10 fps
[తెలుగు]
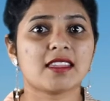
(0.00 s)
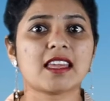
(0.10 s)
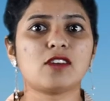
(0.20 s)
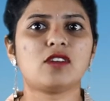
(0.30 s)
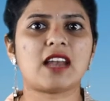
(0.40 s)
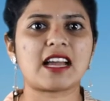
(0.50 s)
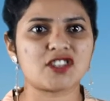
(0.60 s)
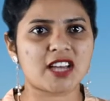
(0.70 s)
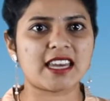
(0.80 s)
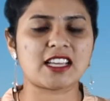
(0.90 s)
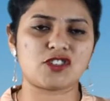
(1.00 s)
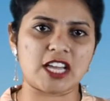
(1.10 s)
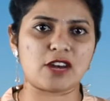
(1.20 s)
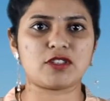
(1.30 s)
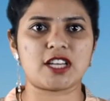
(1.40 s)
తనను లక్ష్యానికి
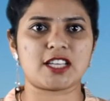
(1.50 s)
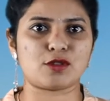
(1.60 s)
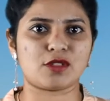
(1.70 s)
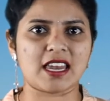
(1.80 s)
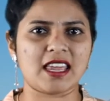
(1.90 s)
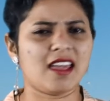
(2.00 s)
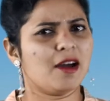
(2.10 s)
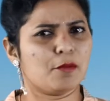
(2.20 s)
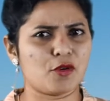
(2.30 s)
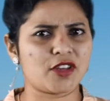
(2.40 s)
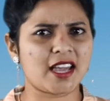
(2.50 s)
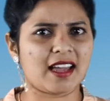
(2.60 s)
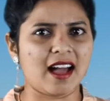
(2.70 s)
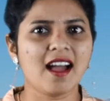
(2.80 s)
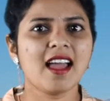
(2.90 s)
చేరువ చేస్తుందని ముఖ్యంగా